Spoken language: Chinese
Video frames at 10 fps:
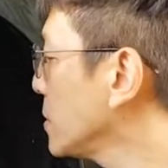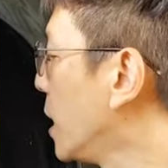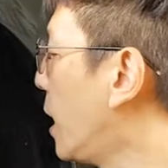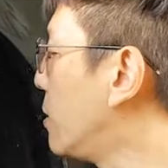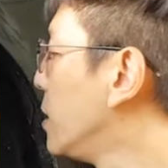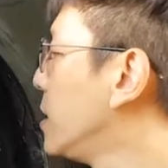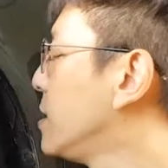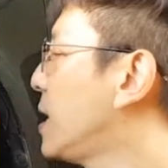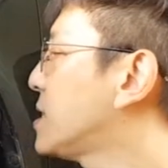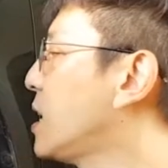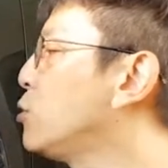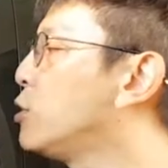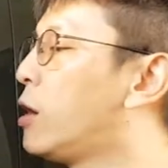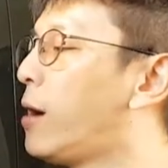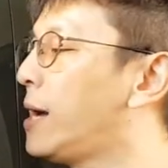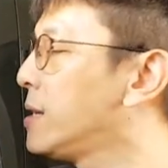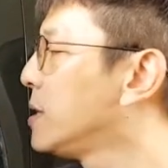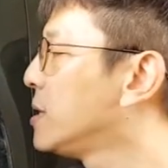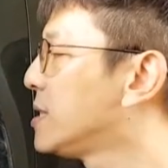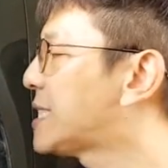好，那前轮的话，
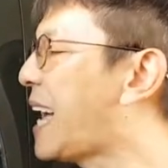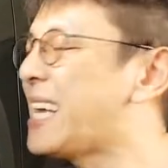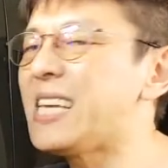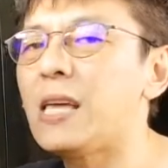在